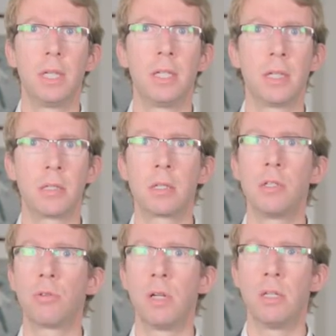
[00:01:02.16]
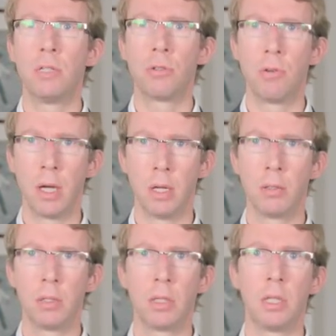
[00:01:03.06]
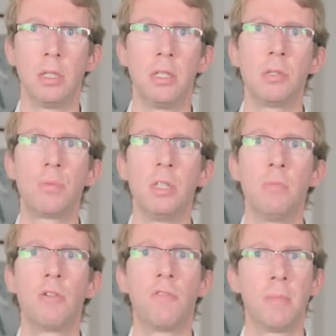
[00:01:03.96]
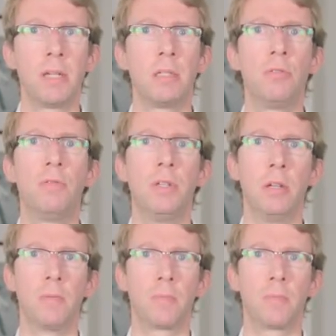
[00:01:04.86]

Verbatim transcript: est inscrit sur la liste 1 et disponible en pharmacie de ville.